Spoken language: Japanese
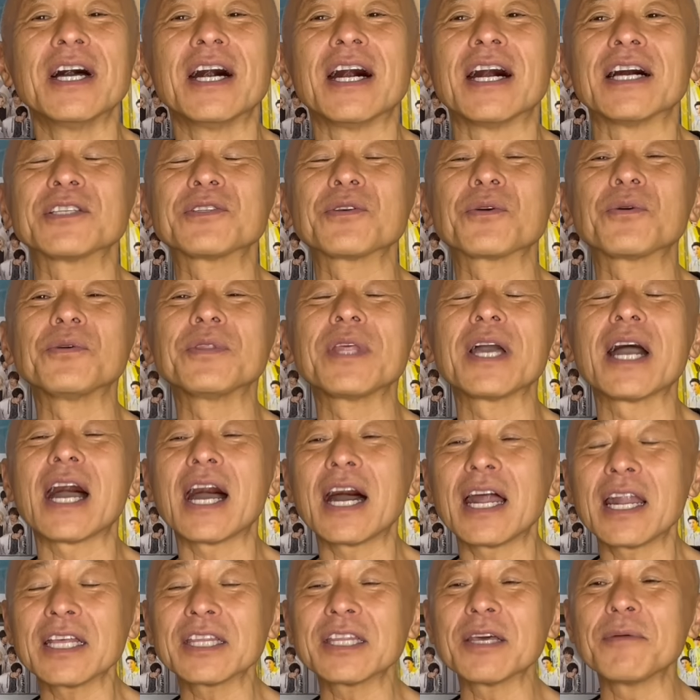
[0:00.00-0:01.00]
あそこで
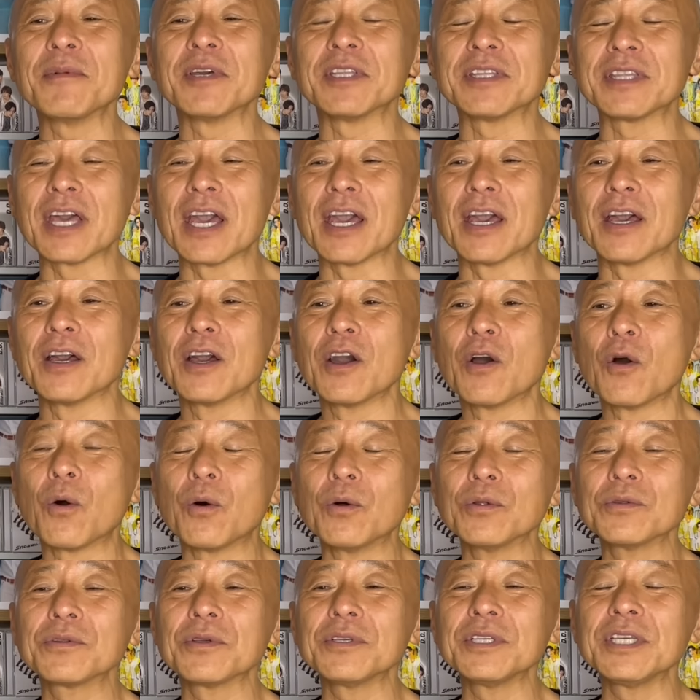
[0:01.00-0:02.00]
改めて
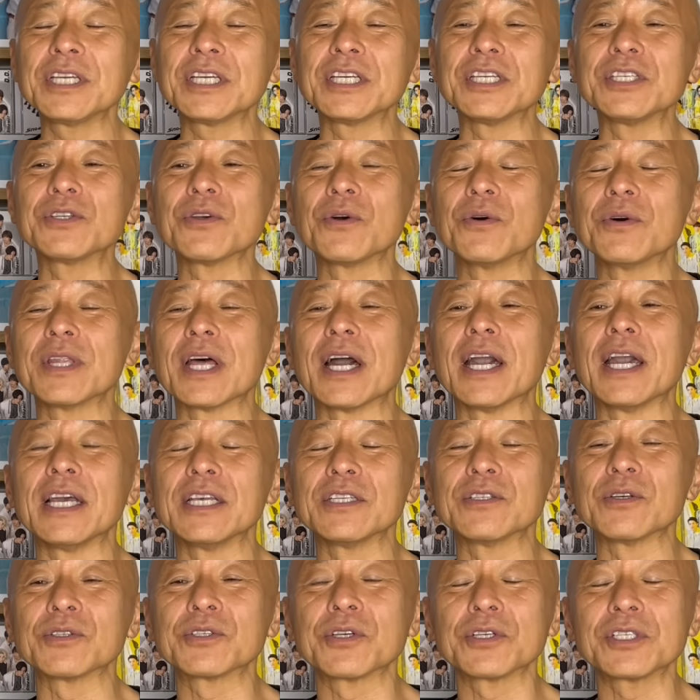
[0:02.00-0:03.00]
本当に貴重な映
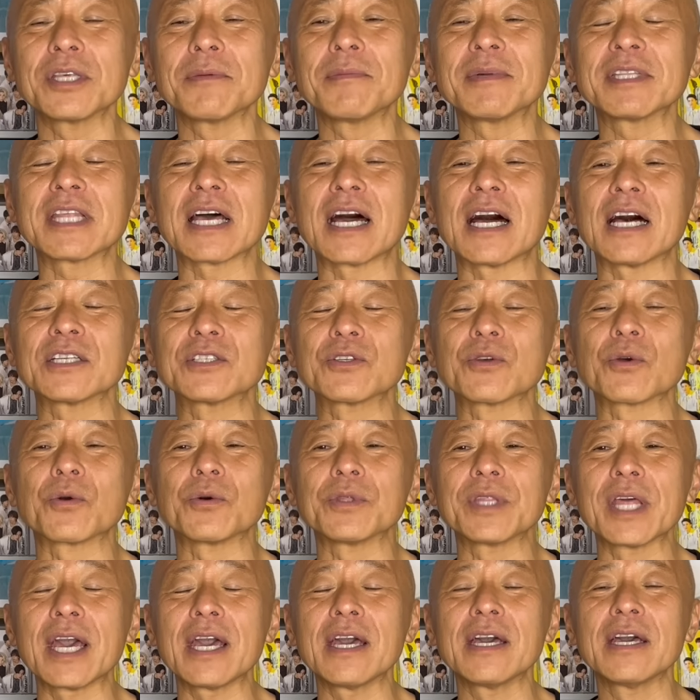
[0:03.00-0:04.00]
像、そしてまたあそこ
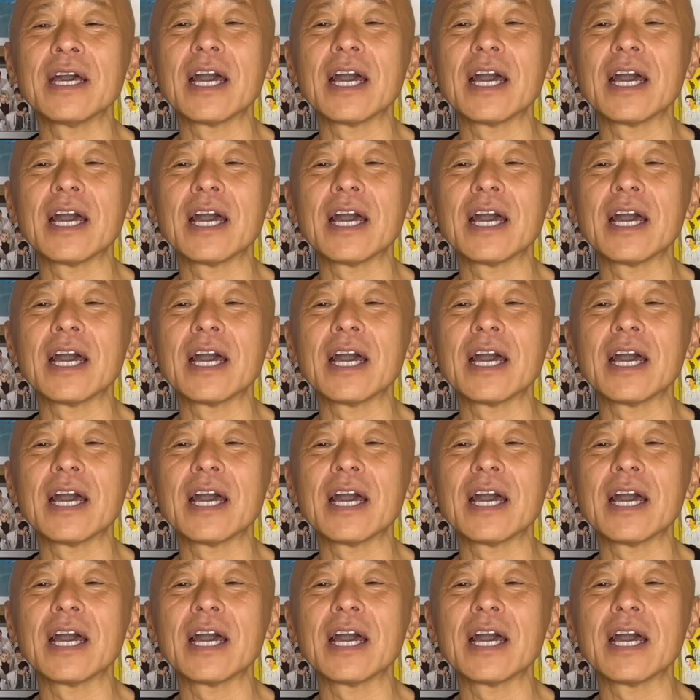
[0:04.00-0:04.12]
で